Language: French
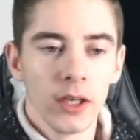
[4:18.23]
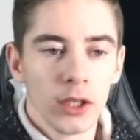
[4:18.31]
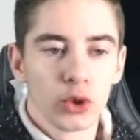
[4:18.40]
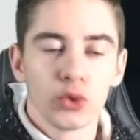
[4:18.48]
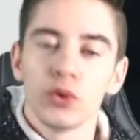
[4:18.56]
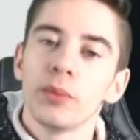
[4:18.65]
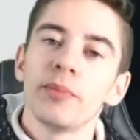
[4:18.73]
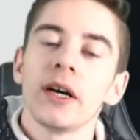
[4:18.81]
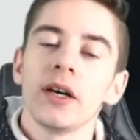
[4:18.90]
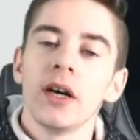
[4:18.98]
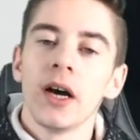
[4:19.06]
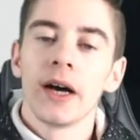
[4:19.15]
Je suis pas
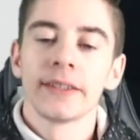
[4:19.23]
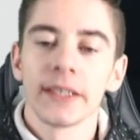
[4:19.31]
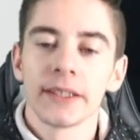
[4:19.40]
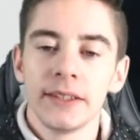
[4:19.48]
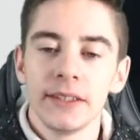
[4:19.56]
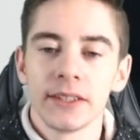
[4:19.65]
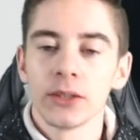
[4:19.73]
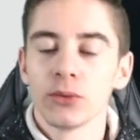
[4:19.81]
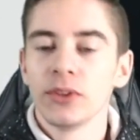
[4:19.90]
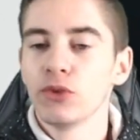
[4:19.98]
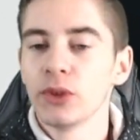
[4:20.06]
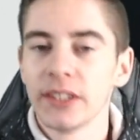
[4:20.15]
un tacticien au
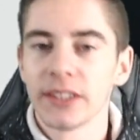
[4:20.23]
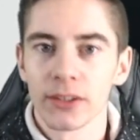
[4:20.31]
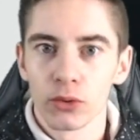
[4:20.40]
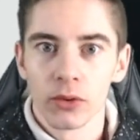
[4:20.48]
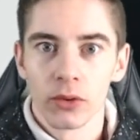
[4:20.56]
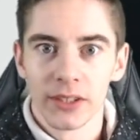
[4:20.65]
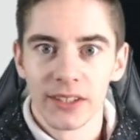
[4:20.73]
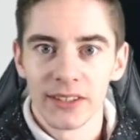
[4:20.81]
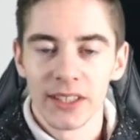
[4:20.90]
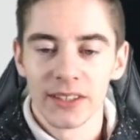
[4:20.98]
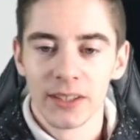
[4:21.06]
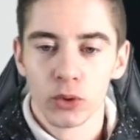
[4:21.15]
niveau des, des
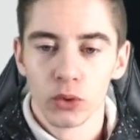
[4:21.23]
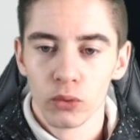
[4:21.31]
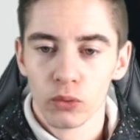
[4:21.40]
interceptions.